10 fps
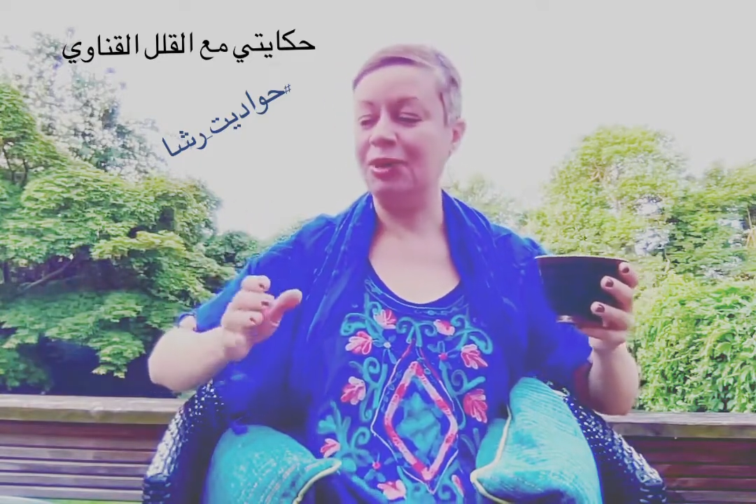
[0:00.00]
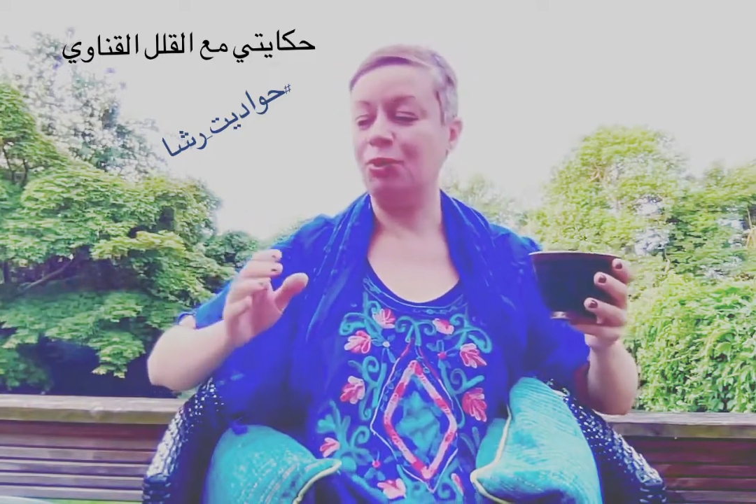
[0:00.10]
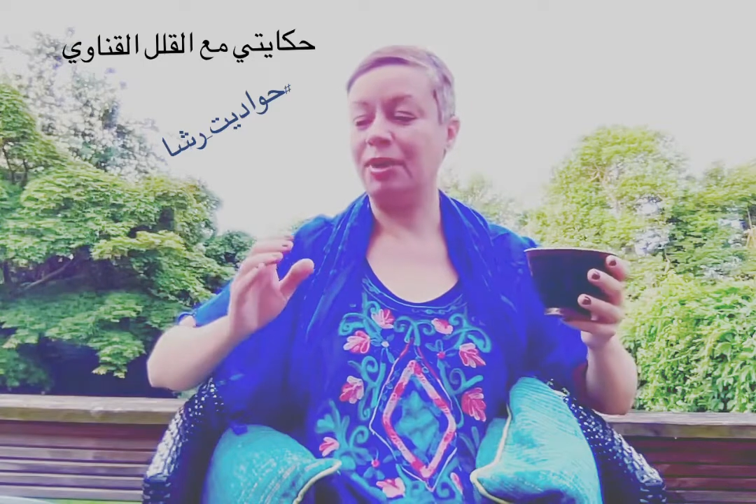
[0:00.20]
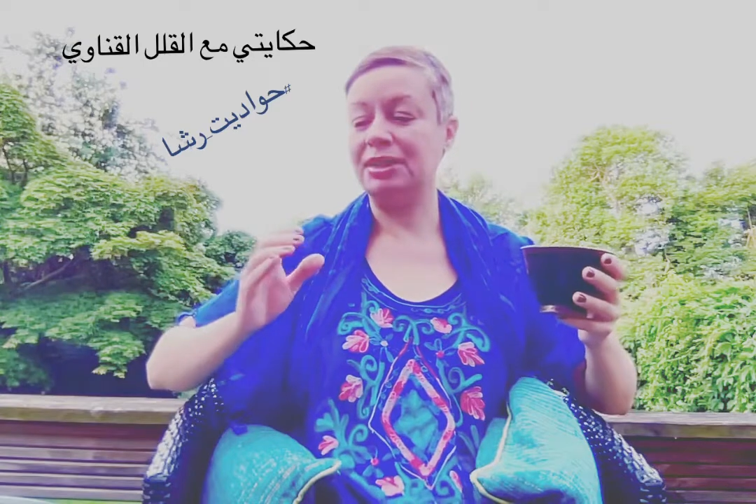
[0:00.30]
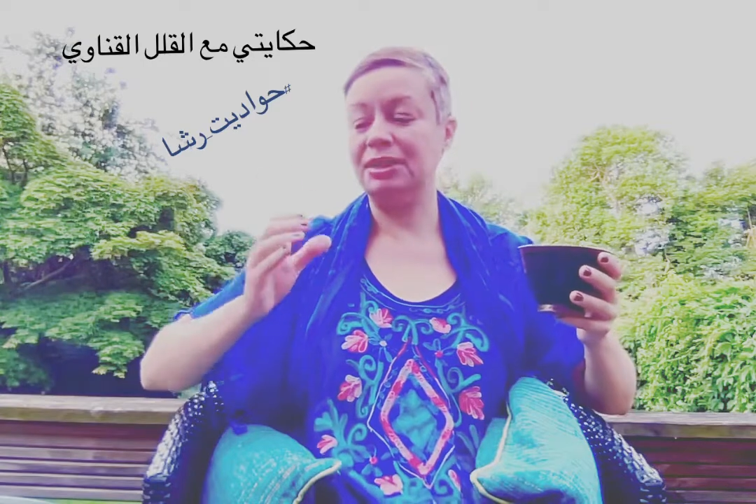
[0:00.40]

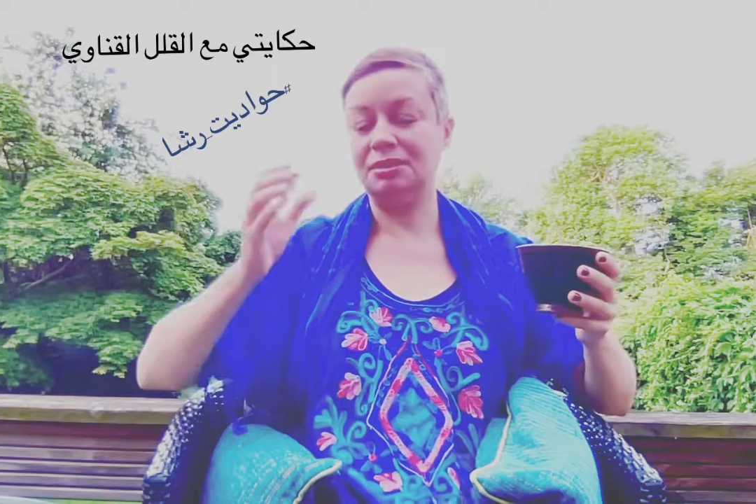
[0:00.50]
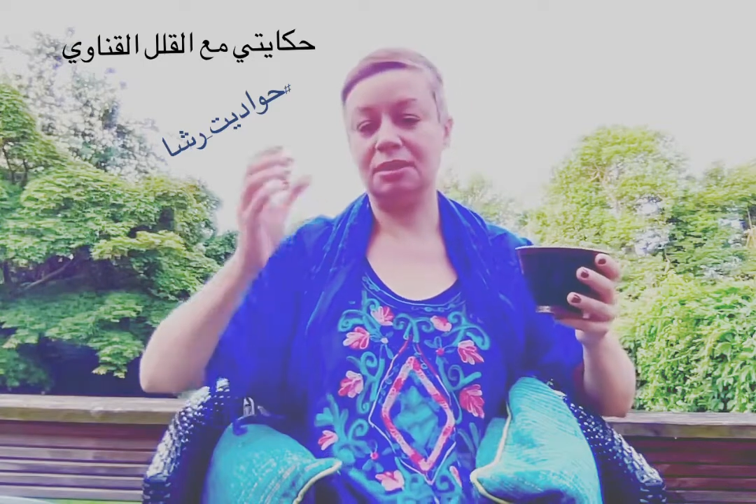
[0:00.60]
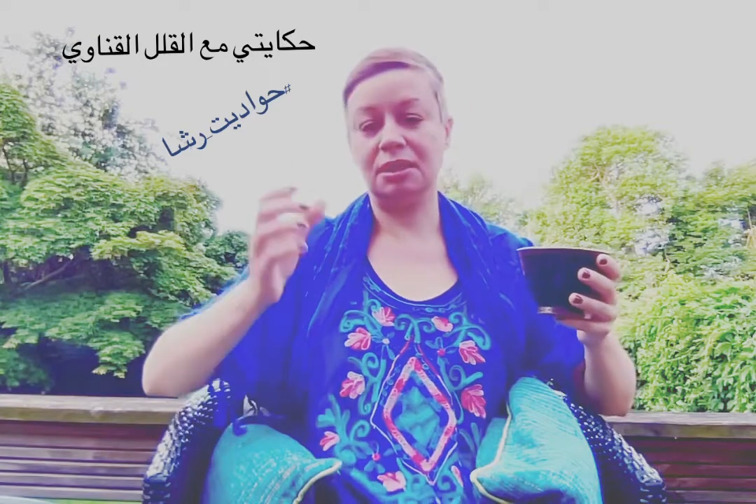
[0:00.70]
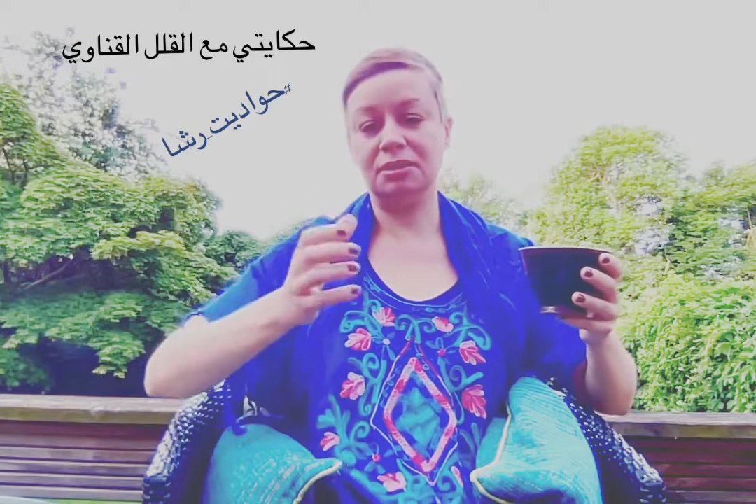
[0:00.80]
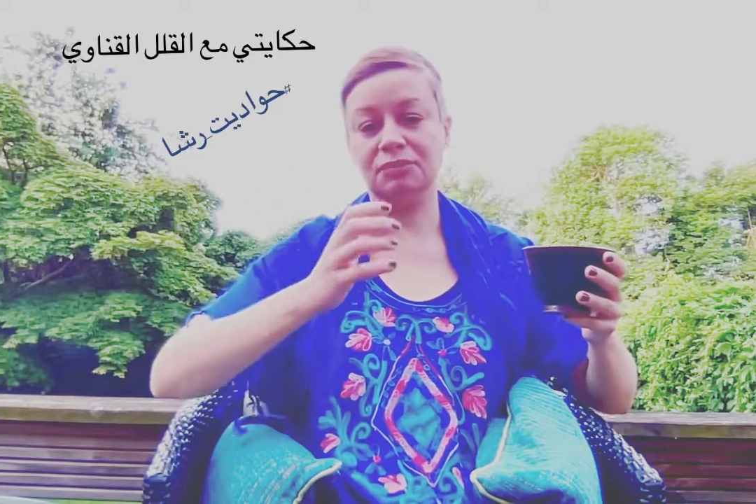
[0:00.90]
وبعدين
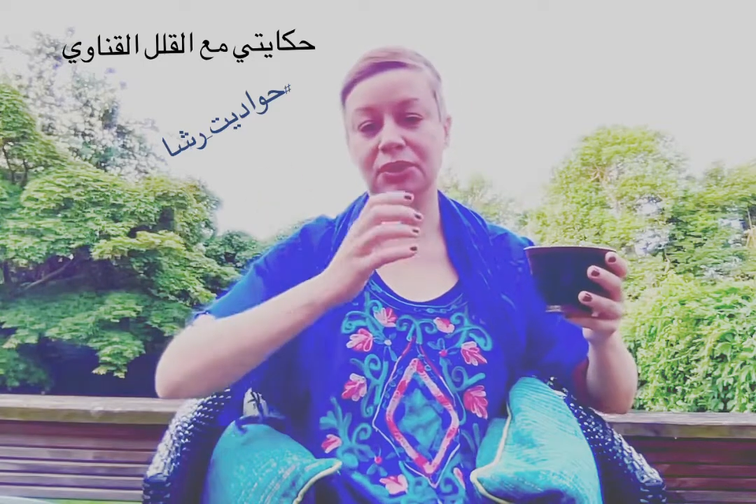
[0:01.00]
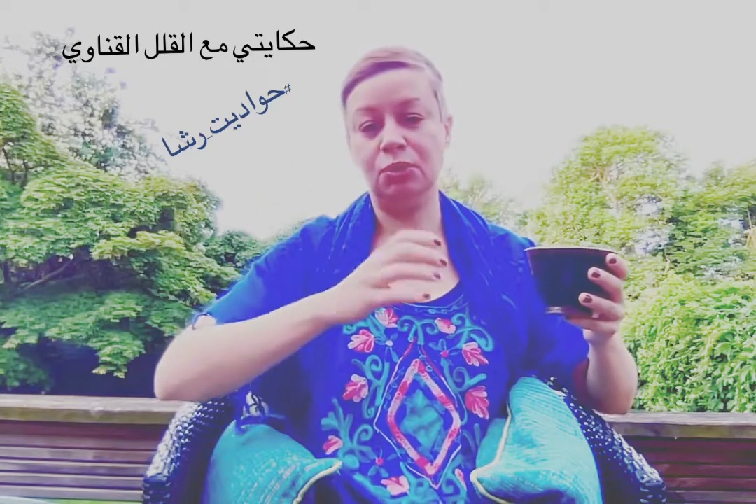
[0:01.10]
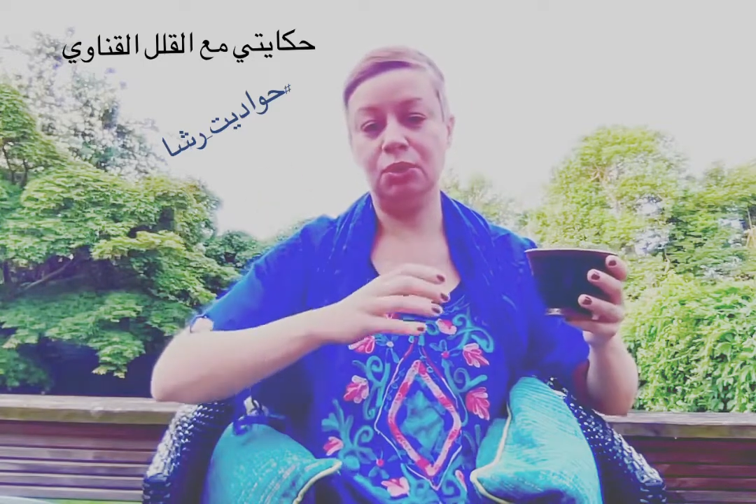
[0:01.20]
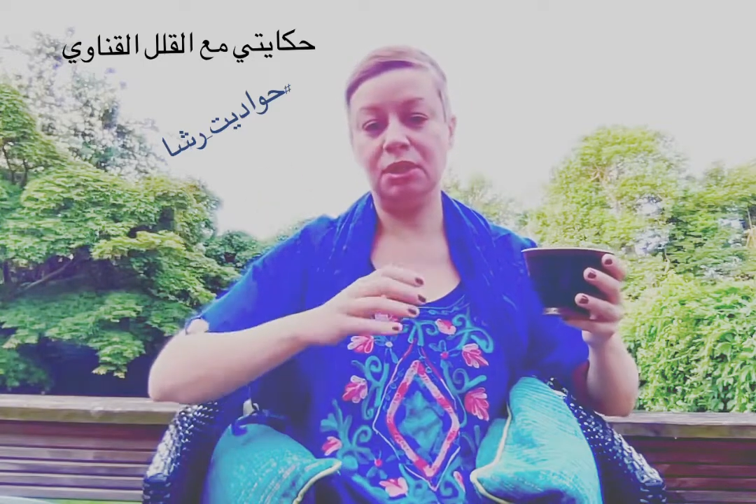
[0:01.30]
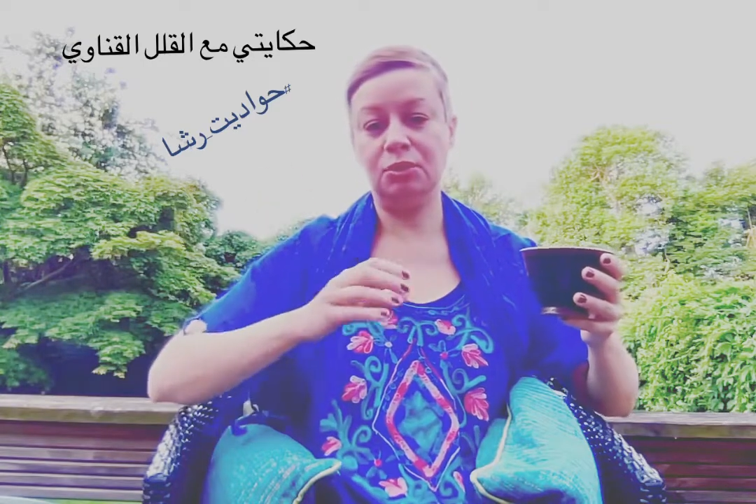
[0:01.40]
تتحط فيه
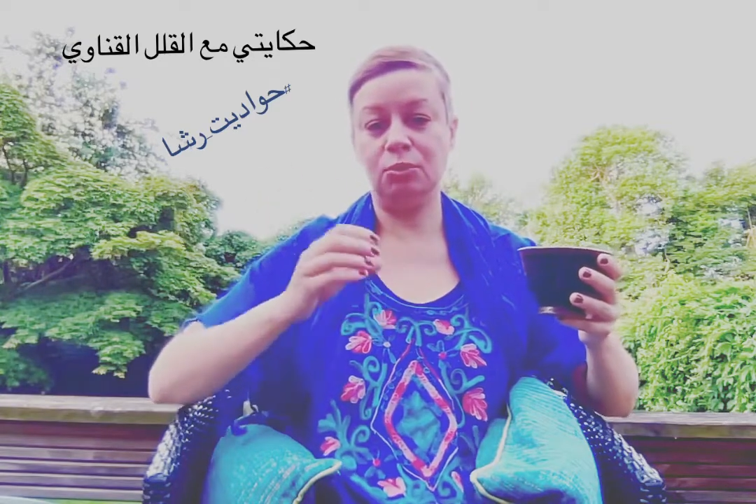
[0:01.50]
القلل